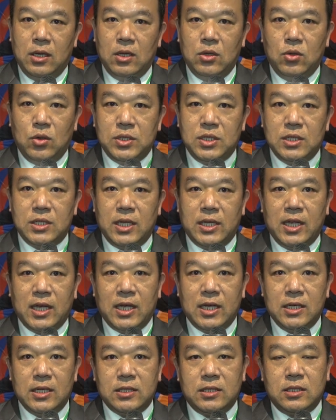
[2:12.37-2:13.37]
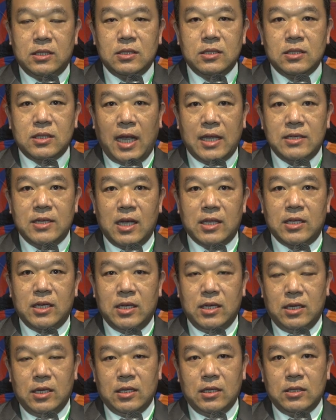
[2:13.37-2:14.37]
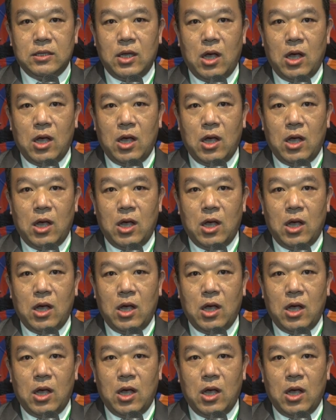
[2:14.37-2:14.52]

弱势的这个残障的